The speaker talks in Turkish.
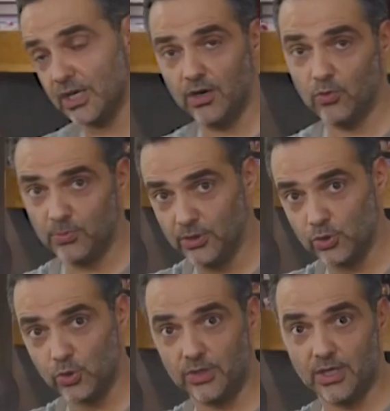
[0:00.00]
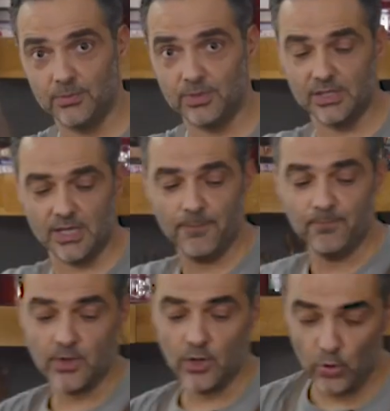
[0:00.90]
kavurmanızı öneririm size.
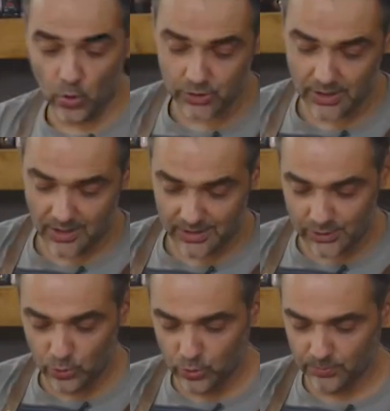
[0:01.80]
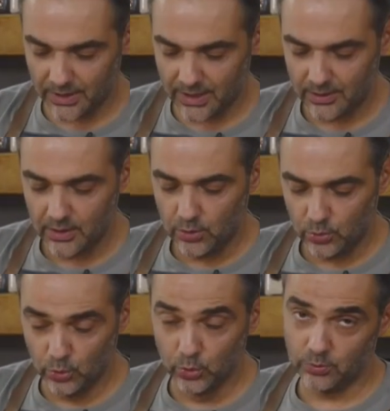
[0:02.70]
Yoksa aksi durumda un